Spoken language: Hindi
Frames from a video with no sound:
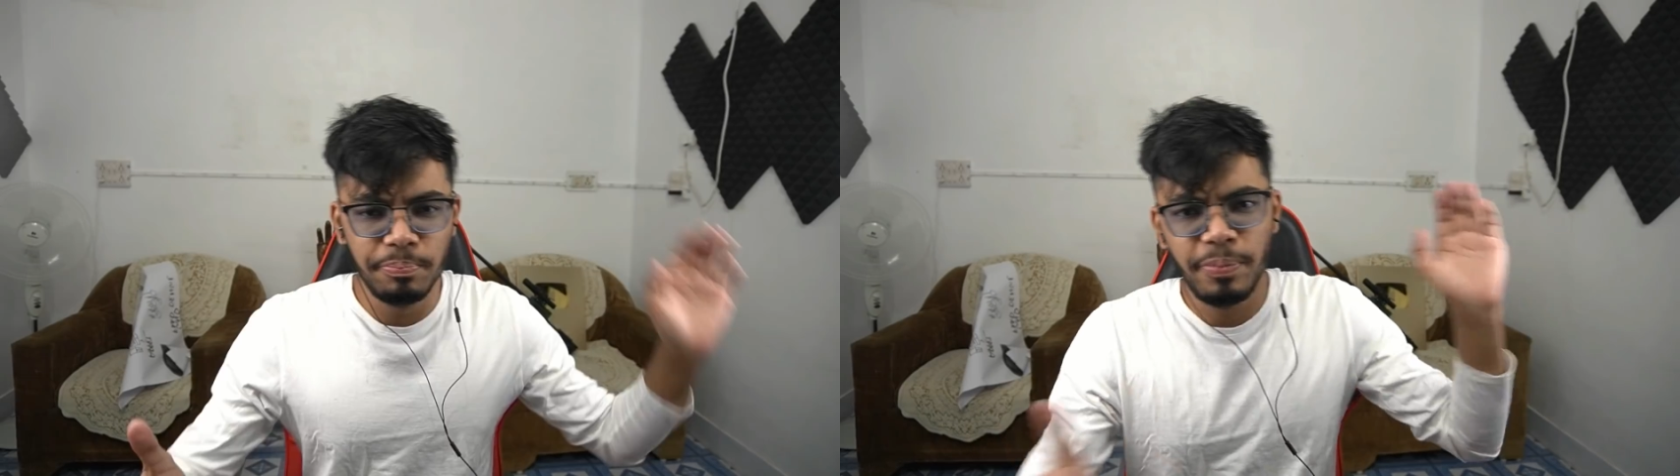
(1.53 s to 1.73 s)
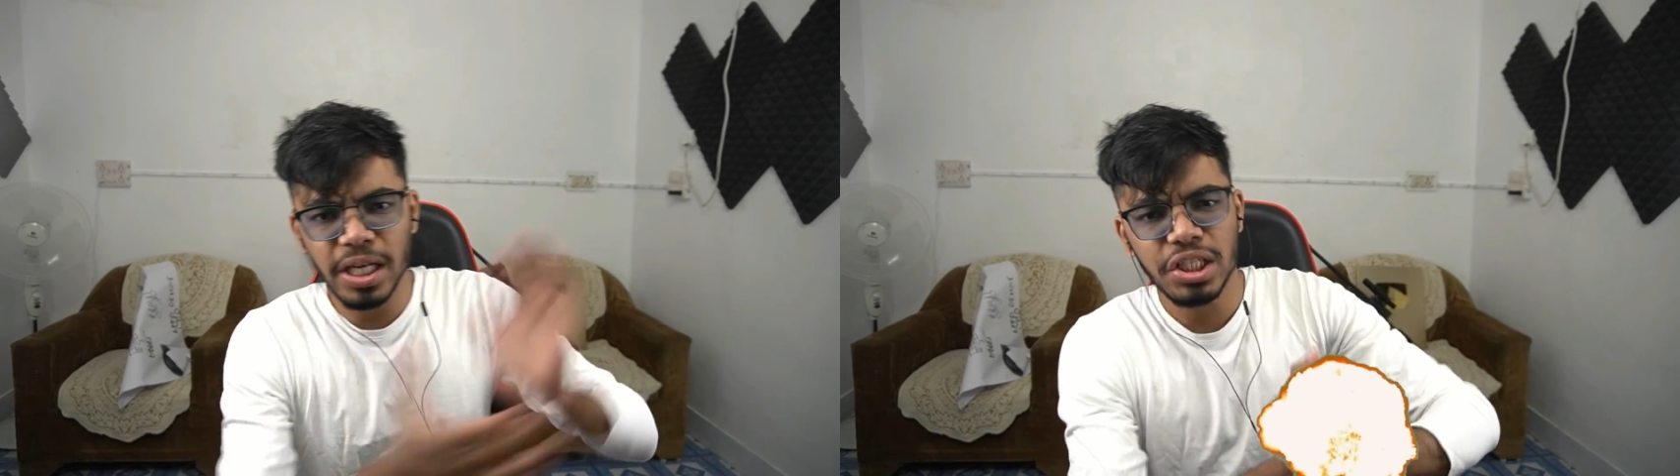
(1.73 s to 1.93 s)

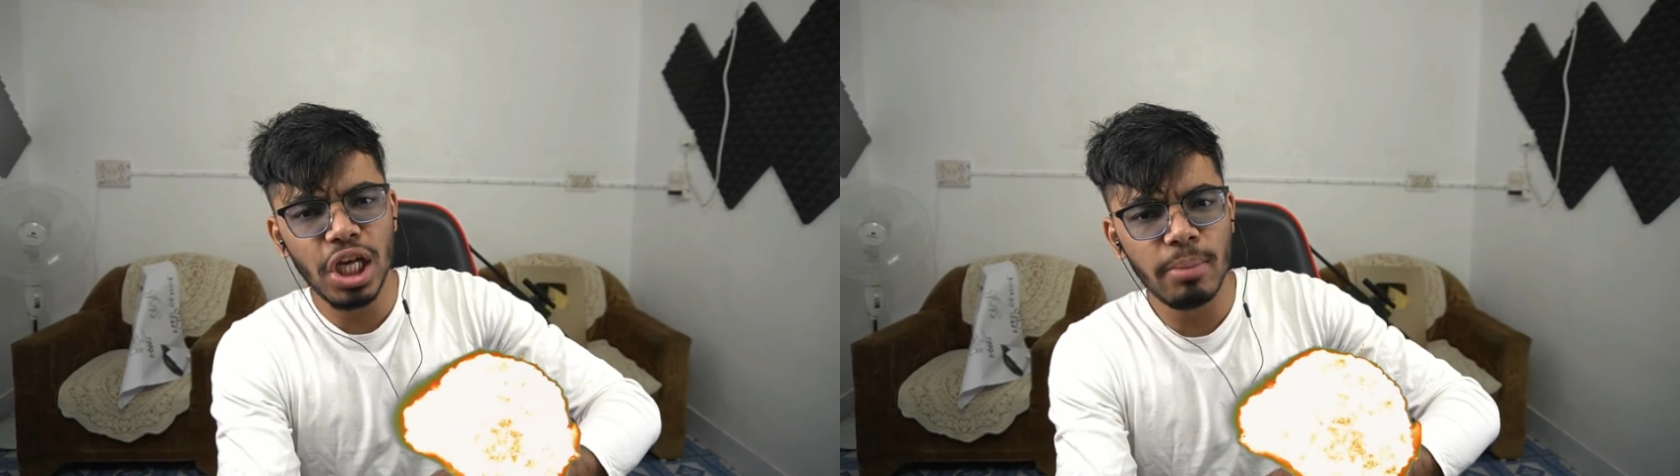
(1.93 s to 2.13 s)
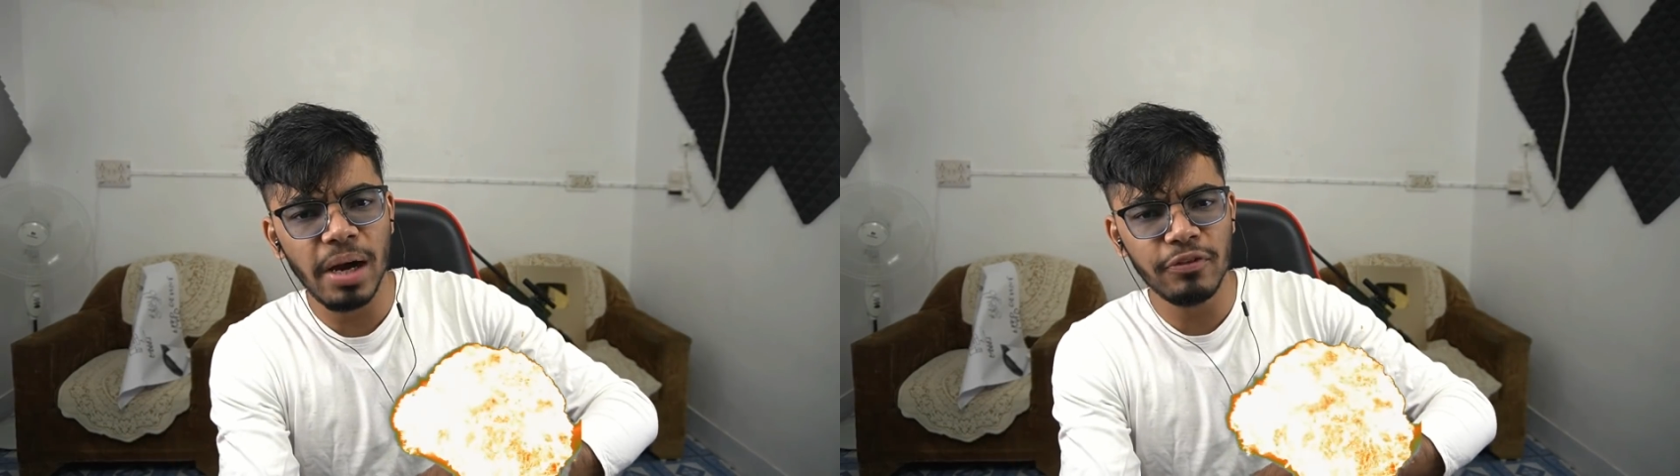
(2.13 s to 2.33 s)

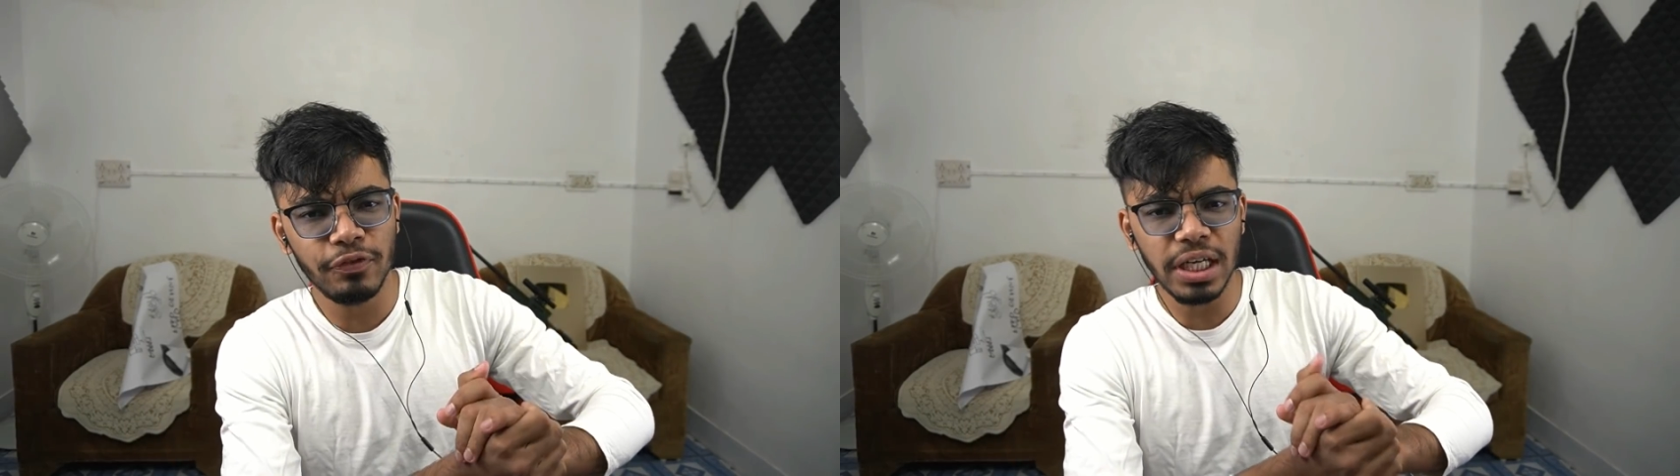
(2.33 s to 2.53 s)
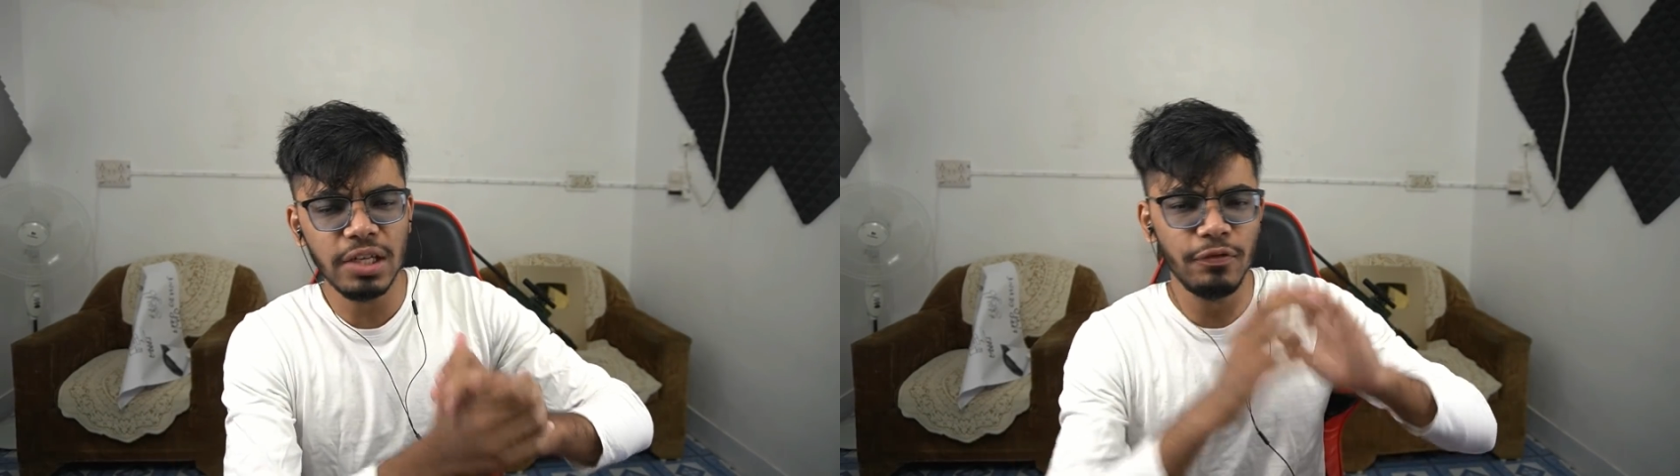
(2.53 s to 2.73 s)
पीजीएमआई
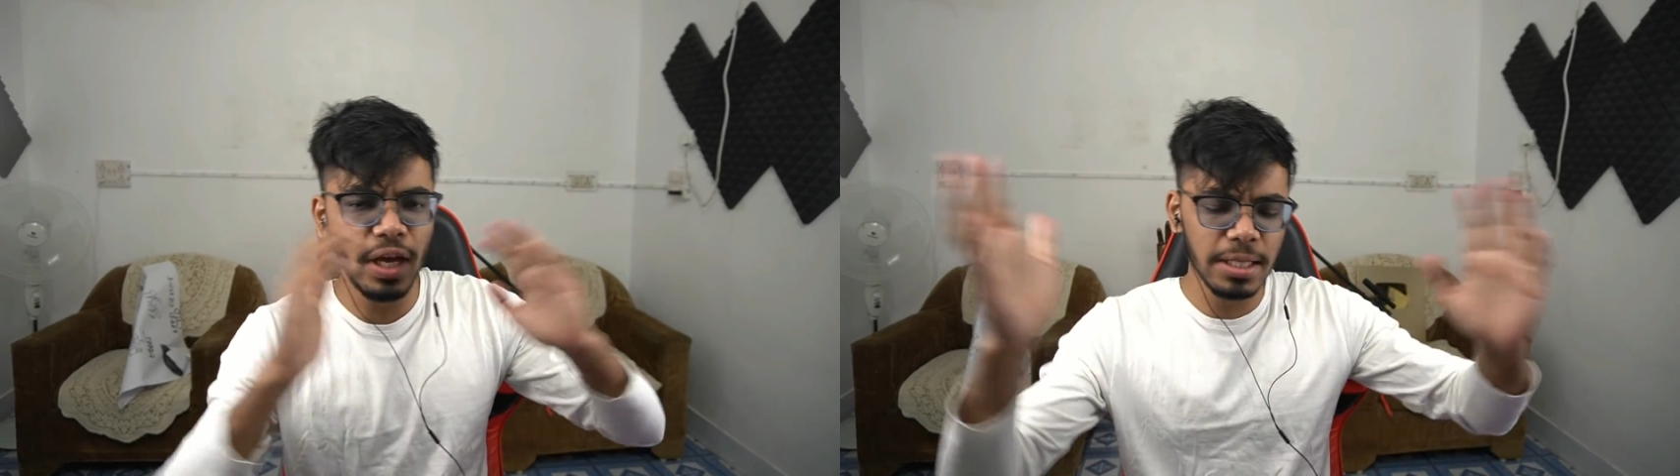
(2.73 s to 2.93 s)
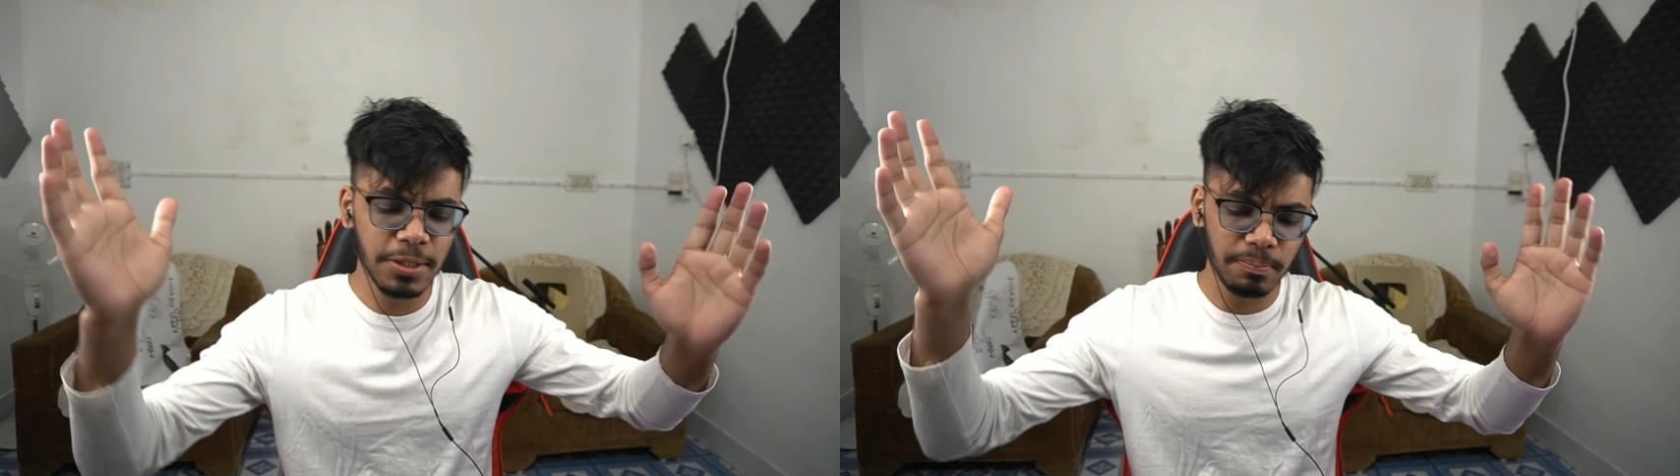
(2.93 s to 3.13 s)
फनी
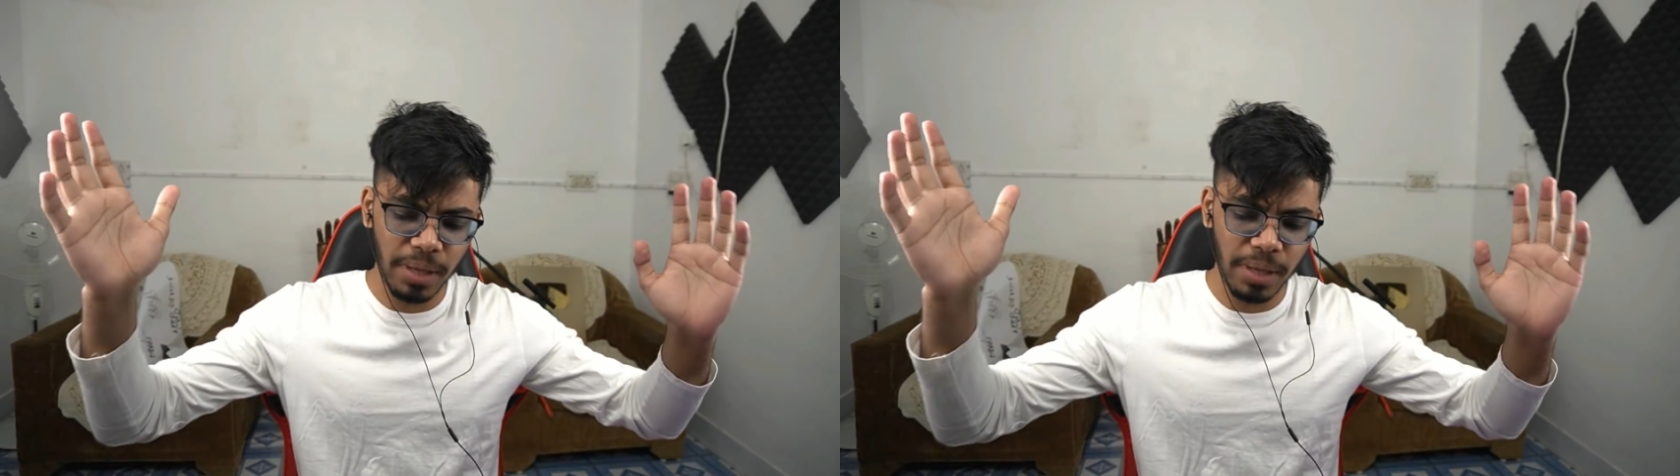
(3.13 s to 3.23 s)
फेल्स